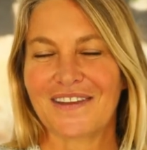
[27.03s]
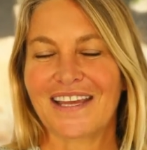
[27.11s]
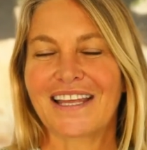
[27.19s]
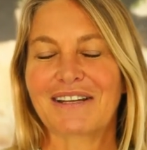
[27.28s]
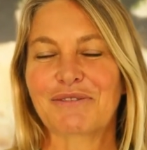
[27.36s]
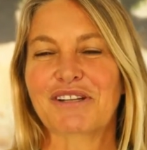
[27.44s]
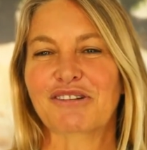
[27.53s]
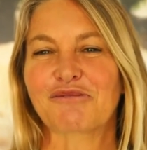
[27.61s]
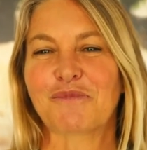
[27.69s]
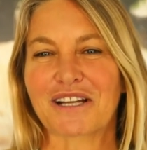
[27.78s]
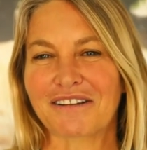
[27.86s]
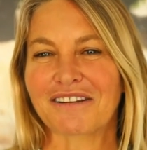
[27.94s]
en
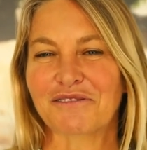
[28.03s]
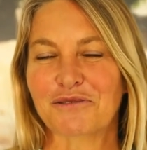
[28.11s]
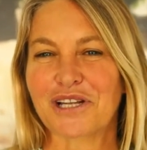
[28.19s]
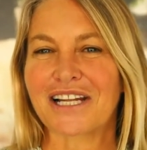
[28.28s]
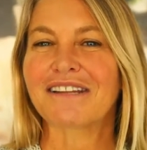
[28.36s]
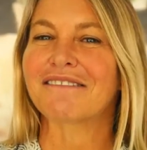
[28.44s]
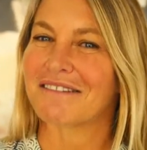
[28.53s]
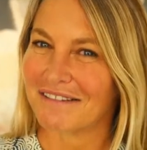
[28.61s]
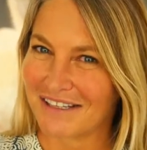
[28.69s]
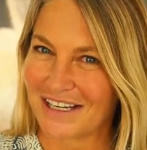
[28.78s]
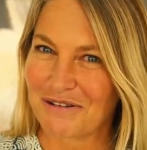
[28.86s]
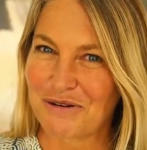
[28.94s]
nuestros parques nacionales
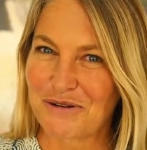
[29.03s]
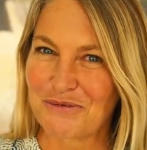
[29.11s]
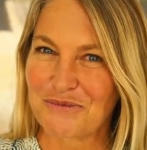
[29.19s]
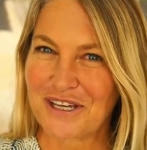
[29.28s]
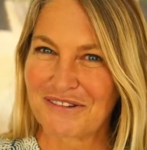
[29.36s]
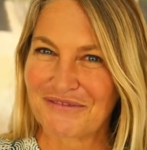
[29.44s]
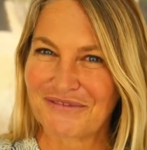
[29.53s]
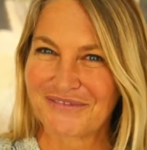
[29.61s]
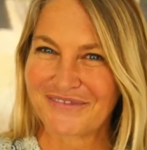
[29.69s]
y en Colombia.